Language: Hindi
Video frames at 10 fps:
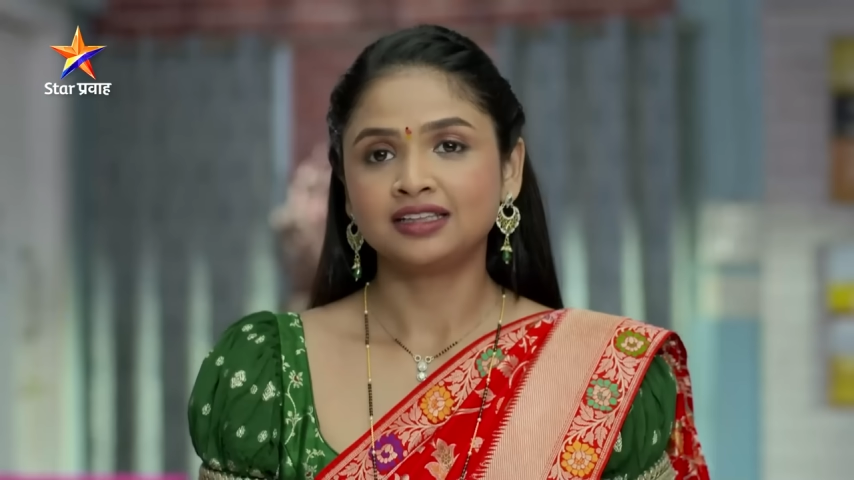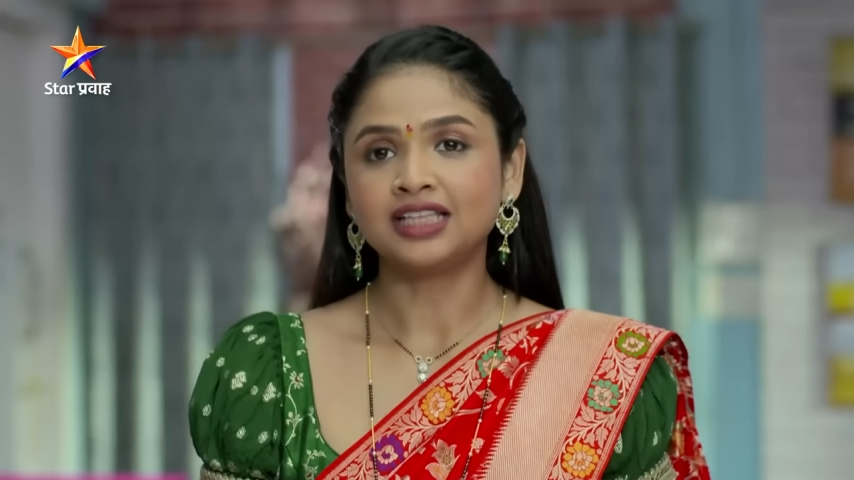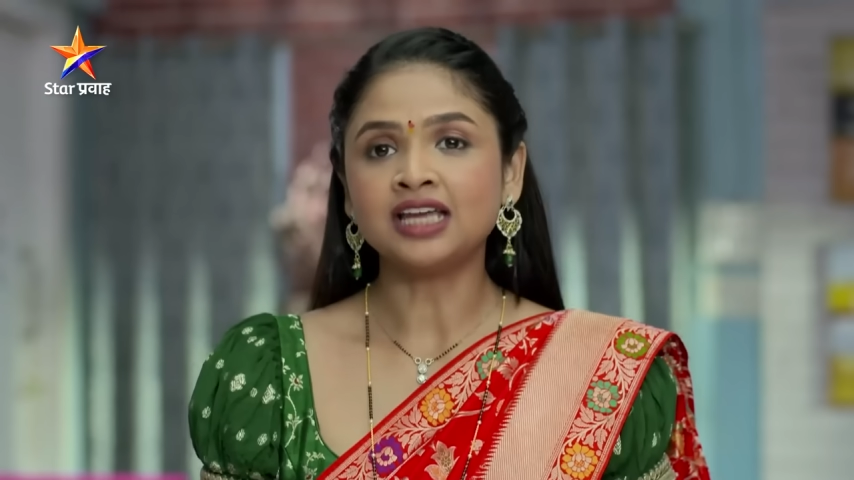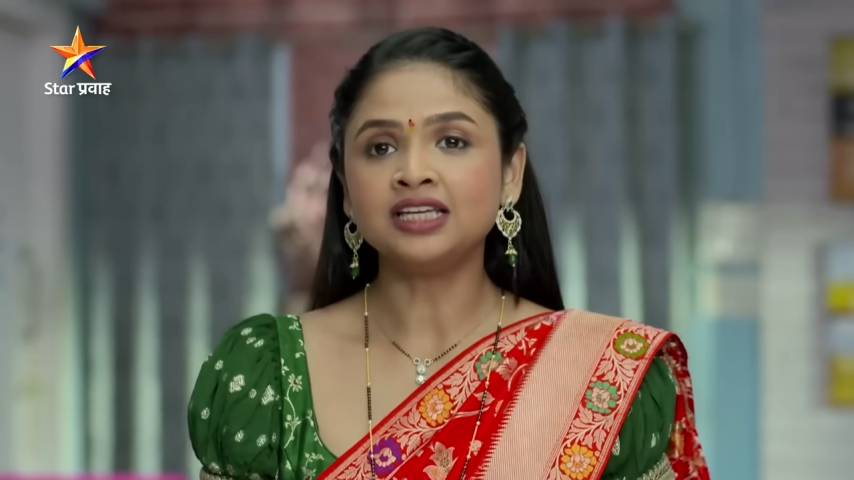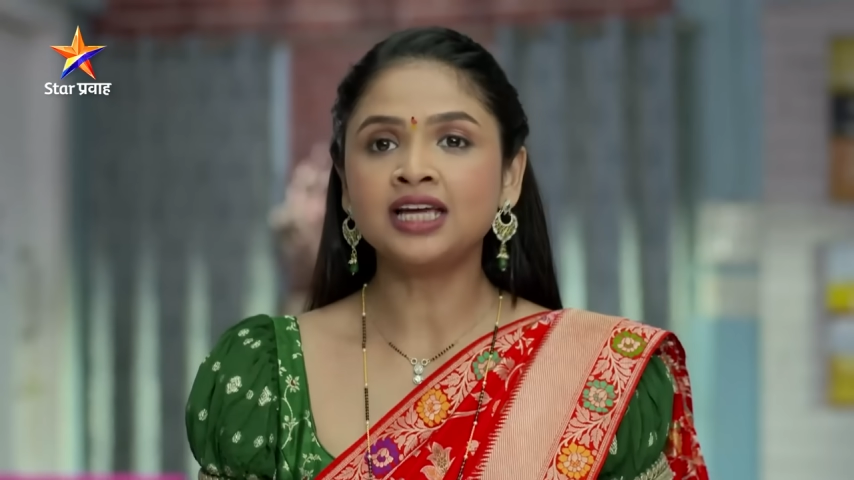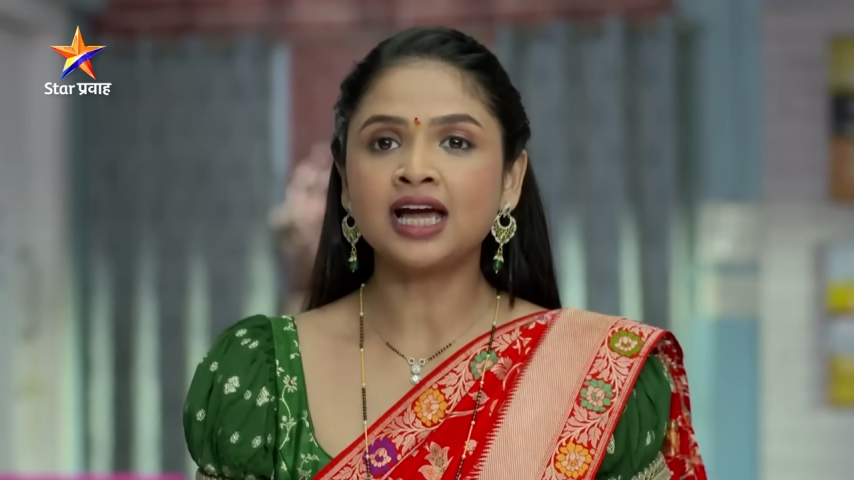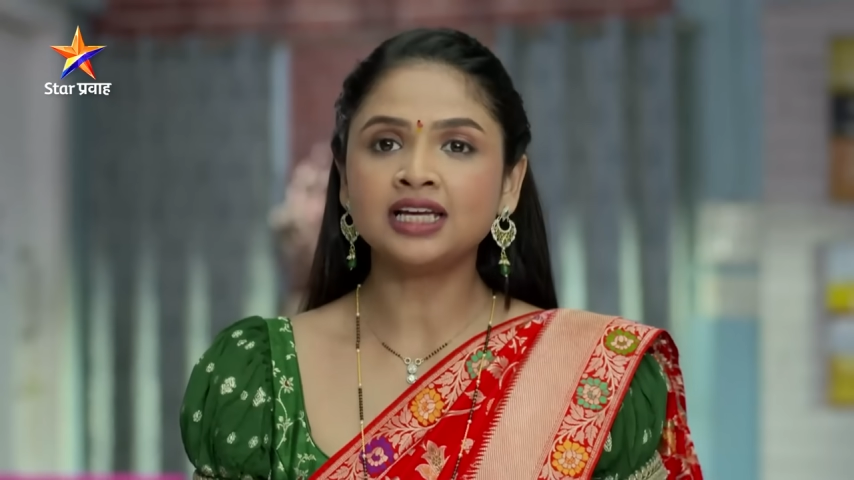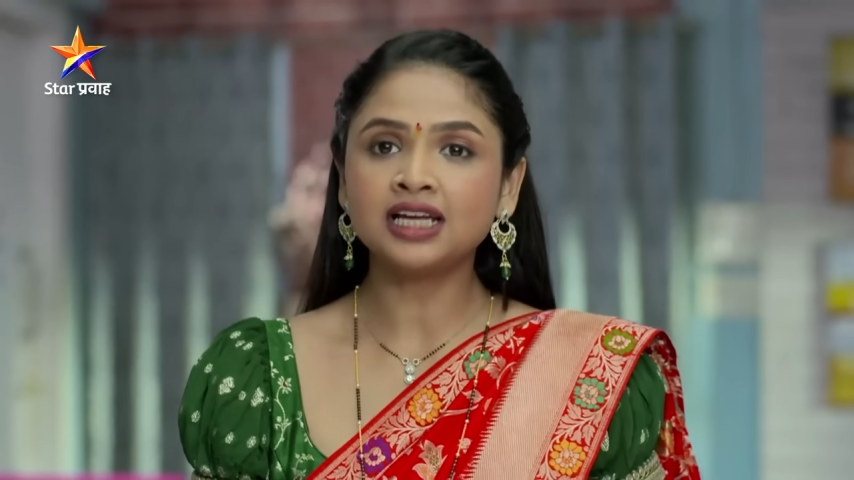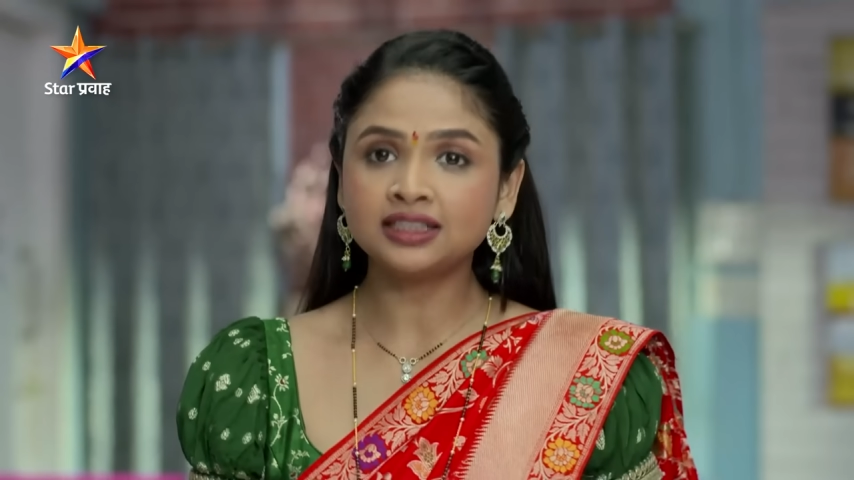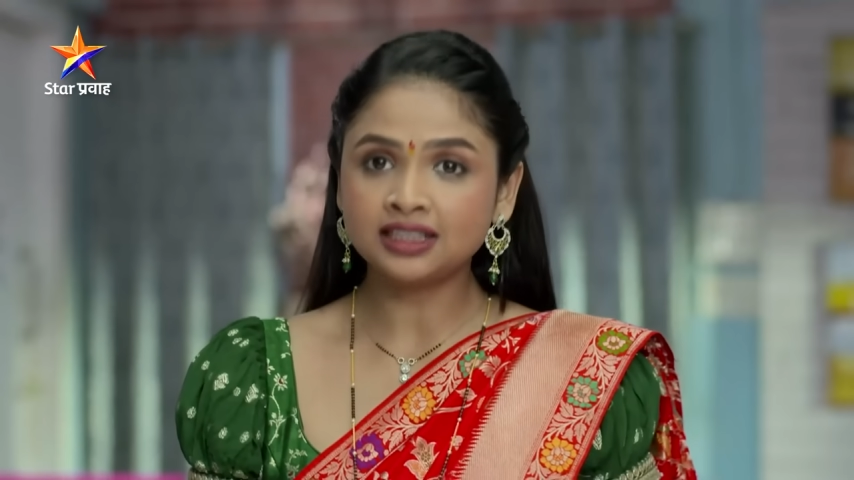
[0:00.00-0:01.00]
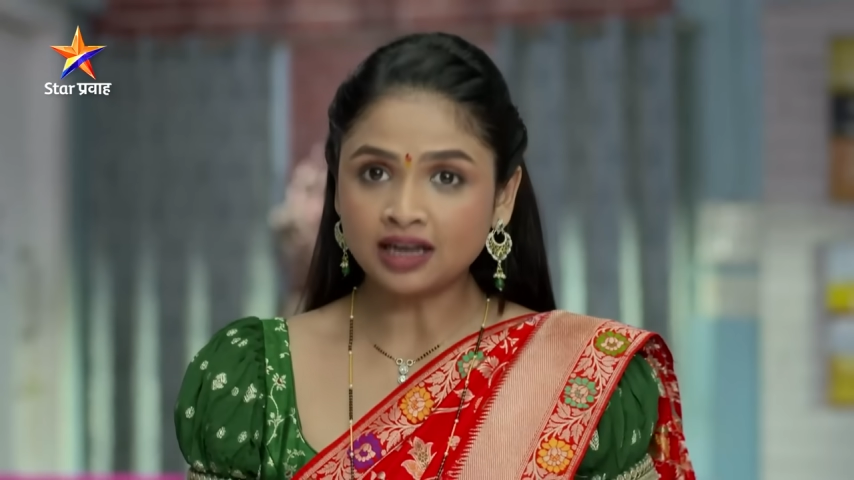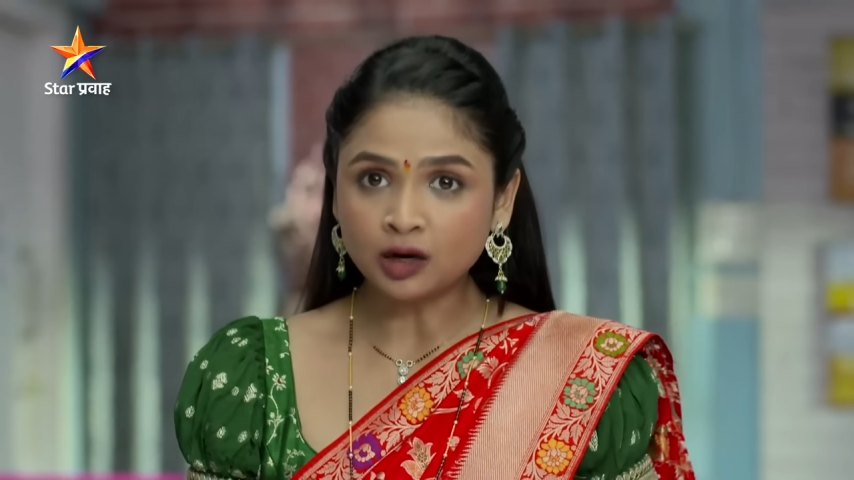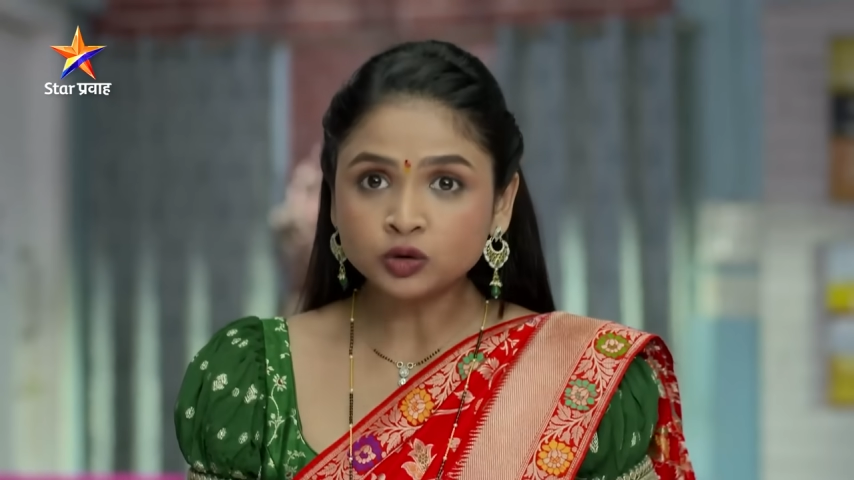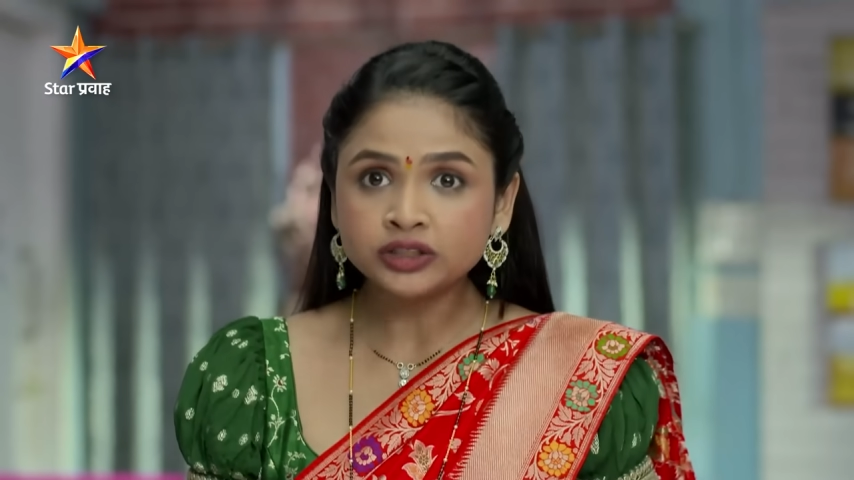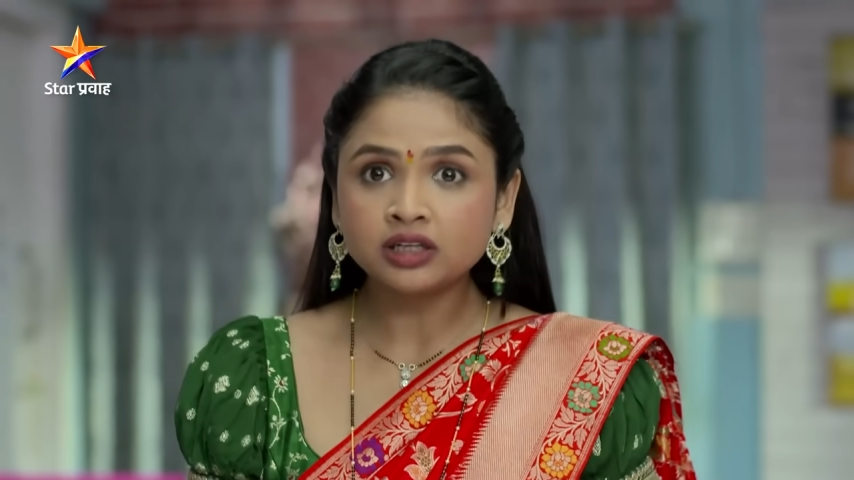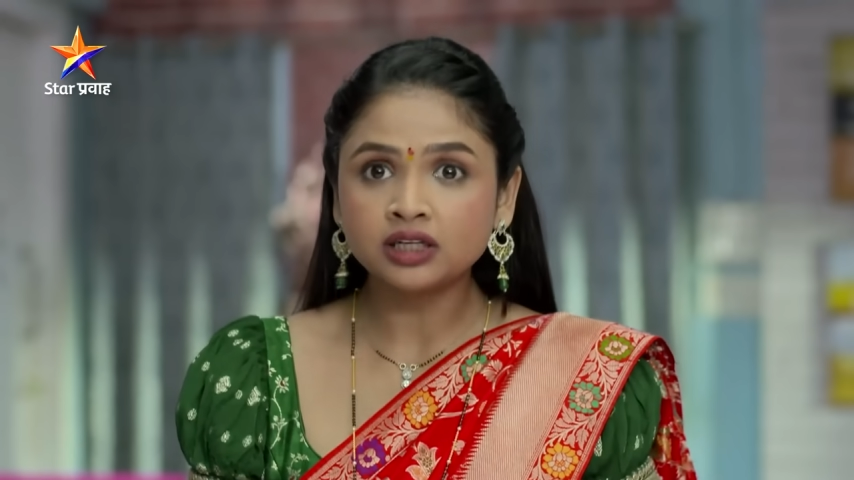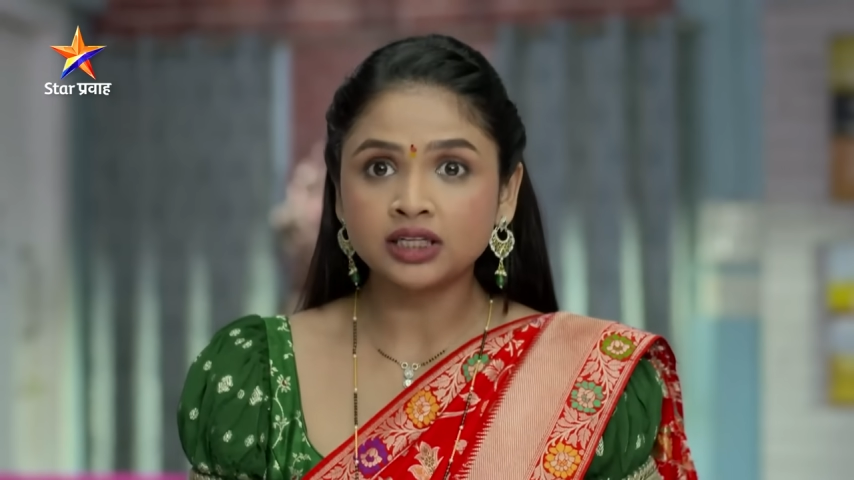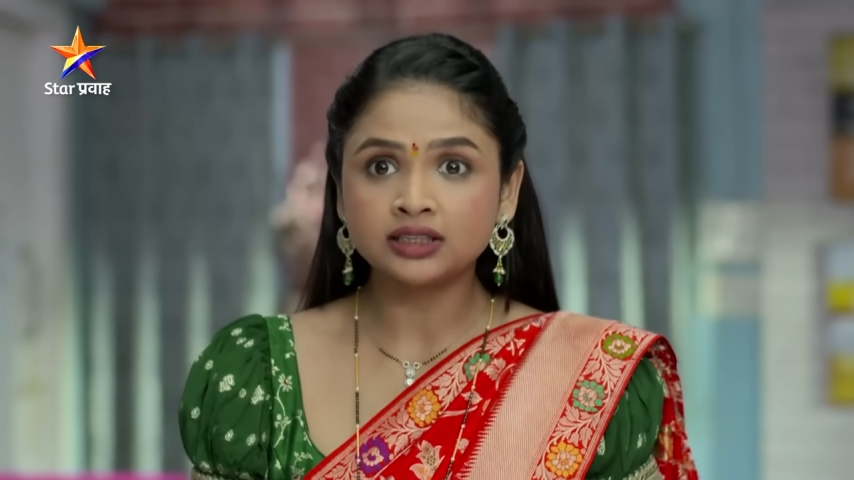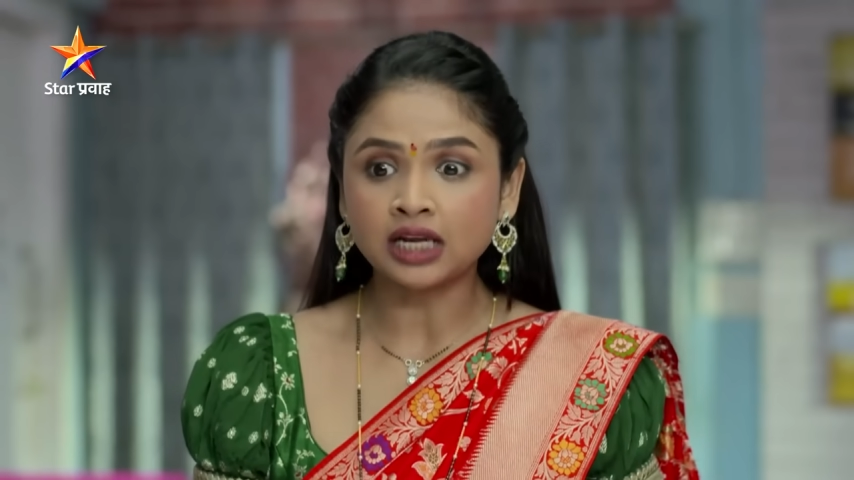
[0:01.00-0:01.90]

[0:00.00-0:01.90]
त्यांनी आईला इथे राहू दिलं नाही